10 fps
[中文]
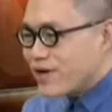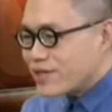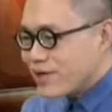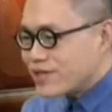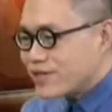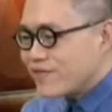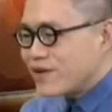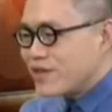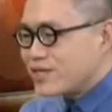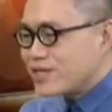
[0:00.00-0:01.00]
方，台湾这个地
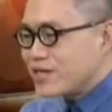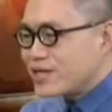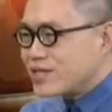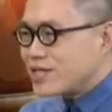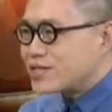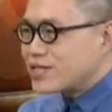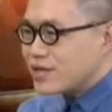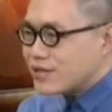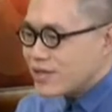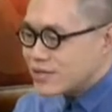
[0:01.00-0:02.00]
方，它现在已经
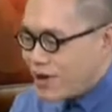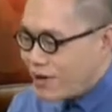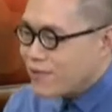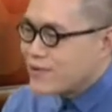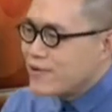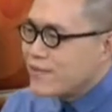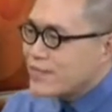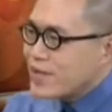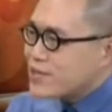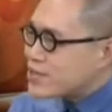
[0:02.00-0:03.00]
整个岛，
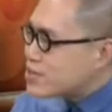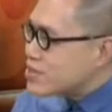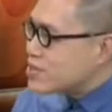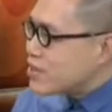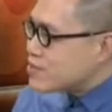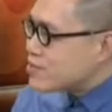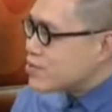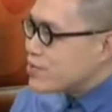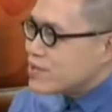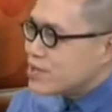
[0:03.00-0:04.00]
它的视野怎
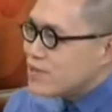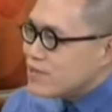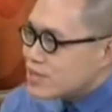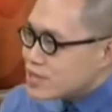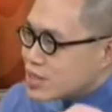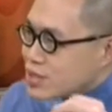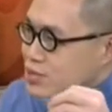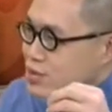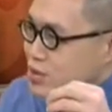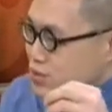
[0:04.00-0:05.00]
么会那么急
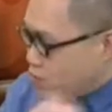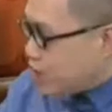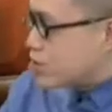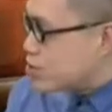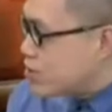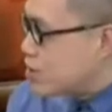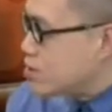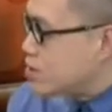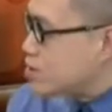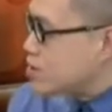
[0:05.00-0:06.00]
剧的萎
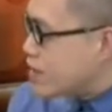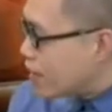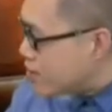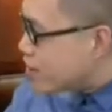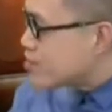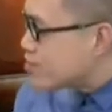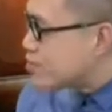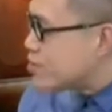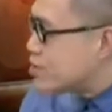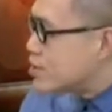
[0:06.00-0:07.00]
缩？看内
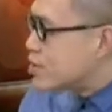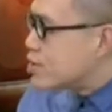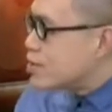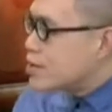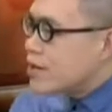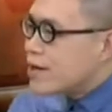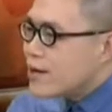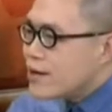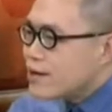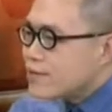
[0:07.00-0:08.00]
部。
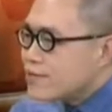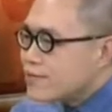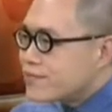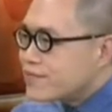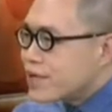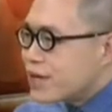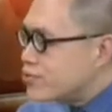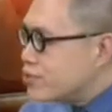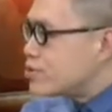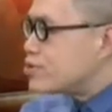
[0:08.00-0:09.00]
呃，很
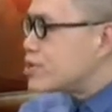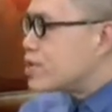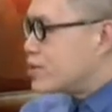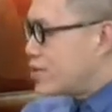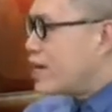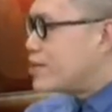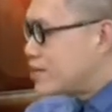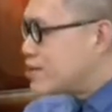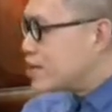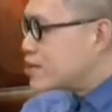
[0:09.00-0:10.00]
多人都觉得很难
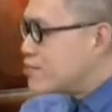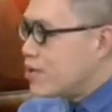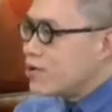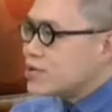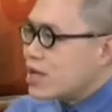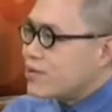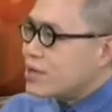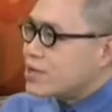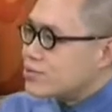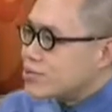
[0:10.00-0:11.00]
理解。你包括台
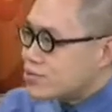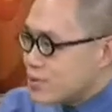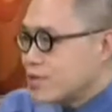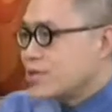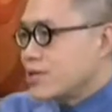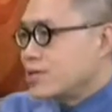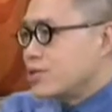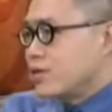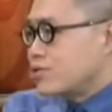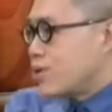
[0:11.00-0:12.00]
湾很多学者，
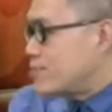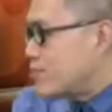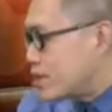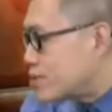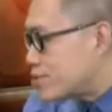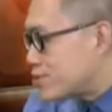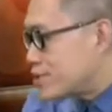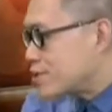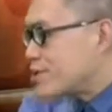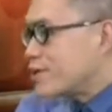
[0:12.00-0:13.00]
教传媒的
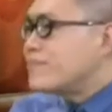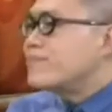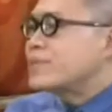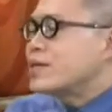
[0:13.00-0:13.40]
学者，